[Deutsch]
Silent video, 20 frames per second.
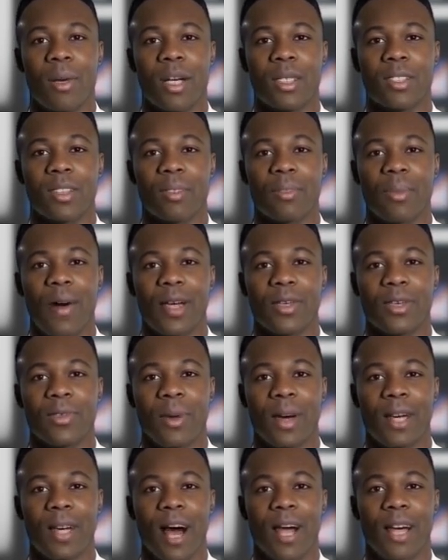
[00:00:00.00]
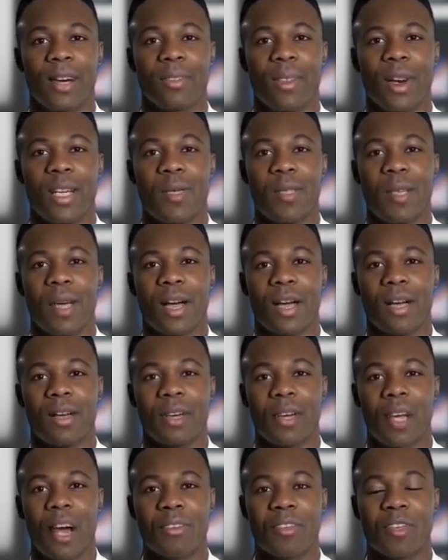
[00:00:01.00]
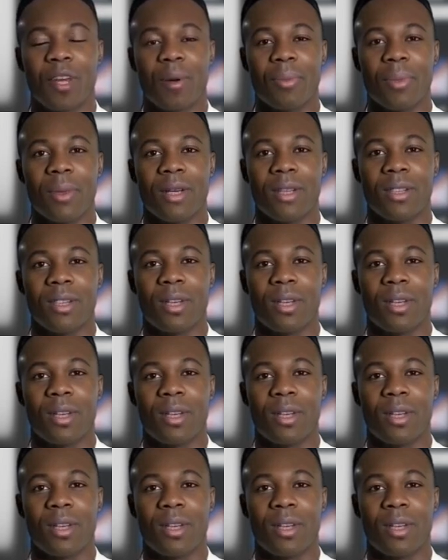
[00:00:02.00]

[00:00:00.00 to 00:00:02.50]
wie zum Beispiel einem PC, Laptop,